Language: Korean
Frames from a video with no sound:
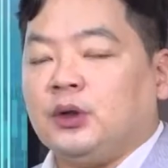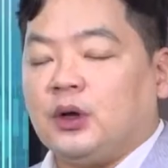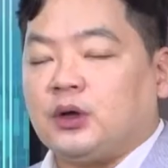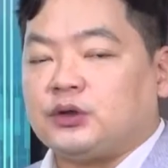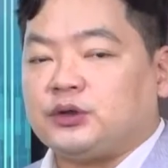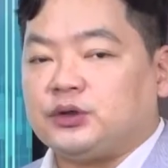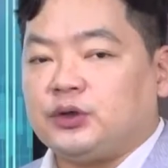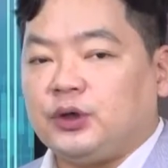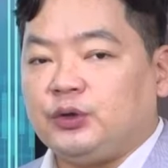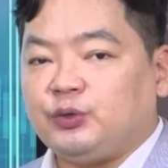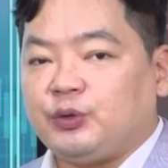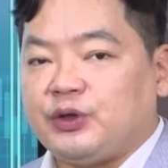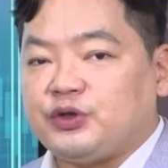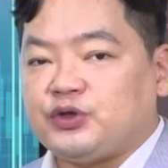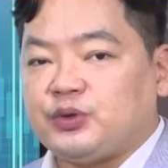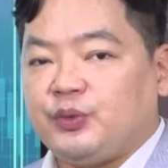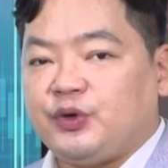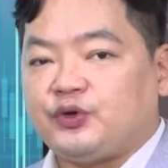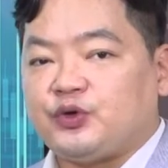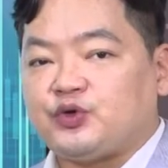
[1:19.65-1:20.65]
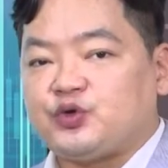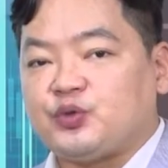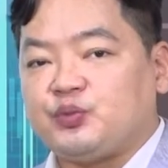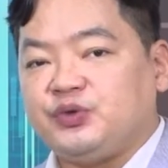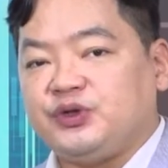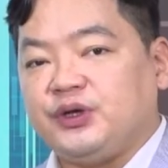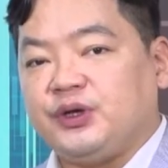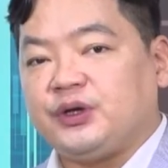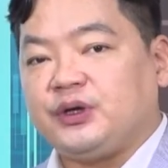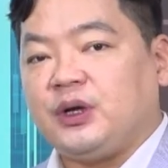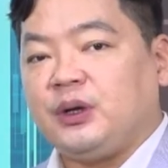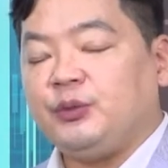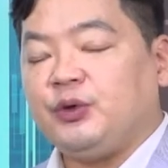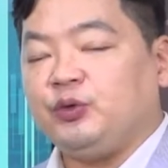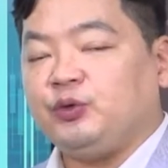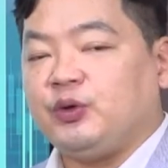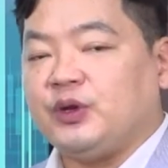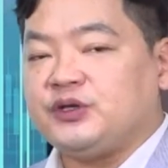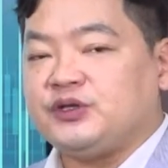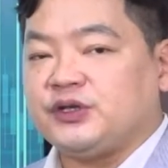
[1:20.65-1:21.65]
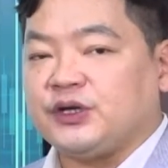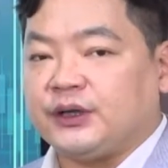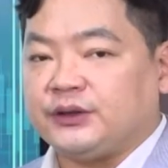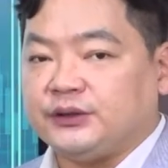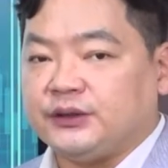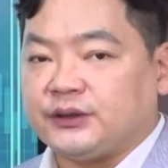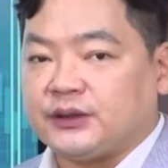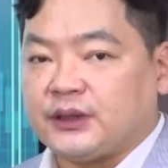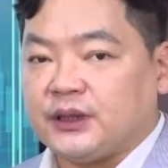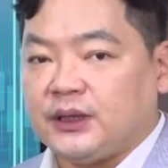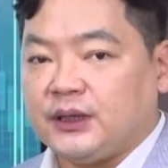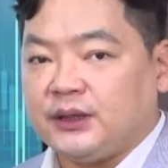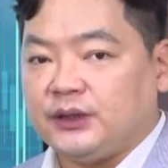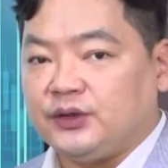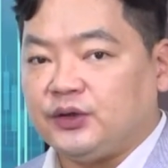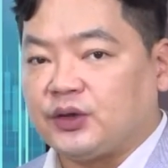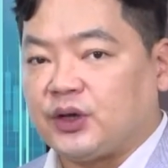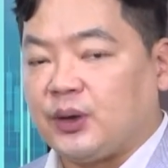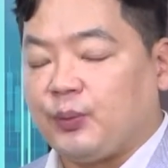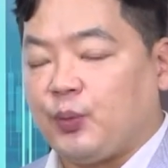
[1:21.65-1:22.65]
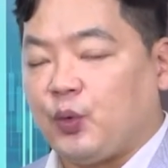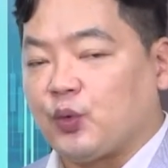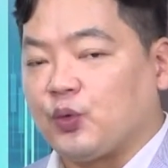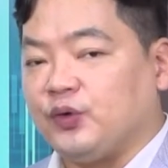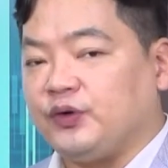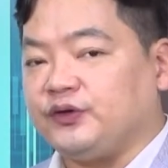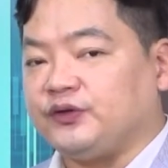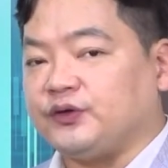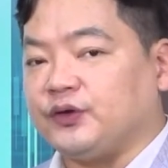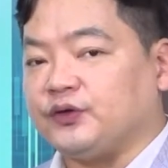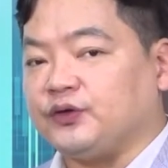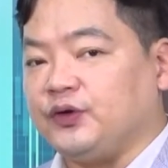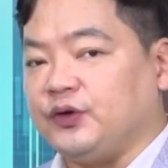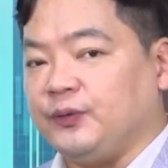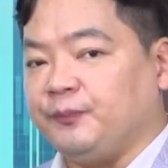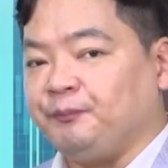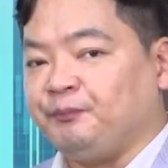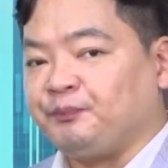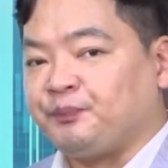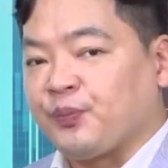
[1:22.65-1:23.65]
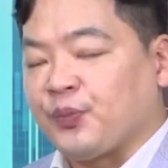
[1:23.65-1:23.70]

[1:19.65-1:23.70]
어, 그러한 관점에서 좀 이해를 하면 되지 않을까 이렇게 보고 있어서